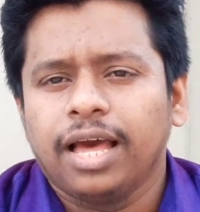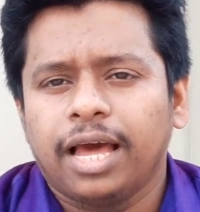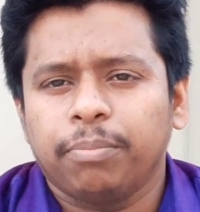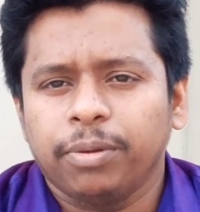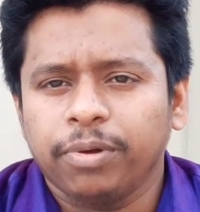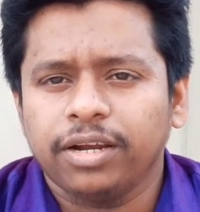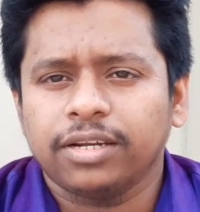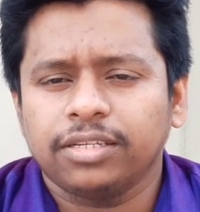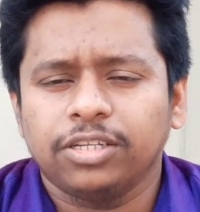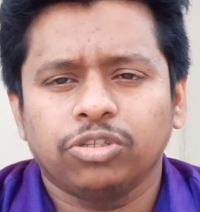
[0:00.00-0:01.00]
আর পেপালের
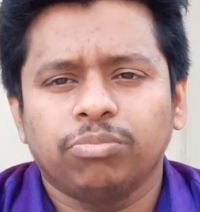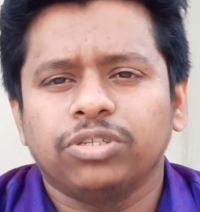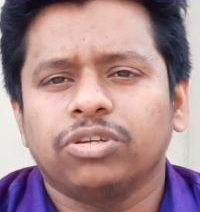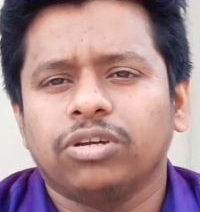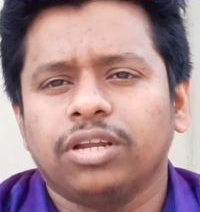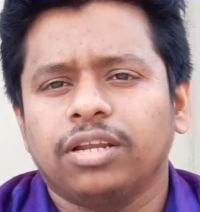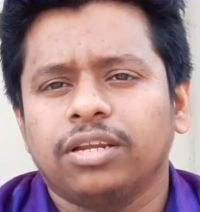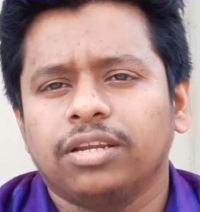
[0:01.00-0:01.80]
ক্ষেত্রে চব্বিশ ঘন্টার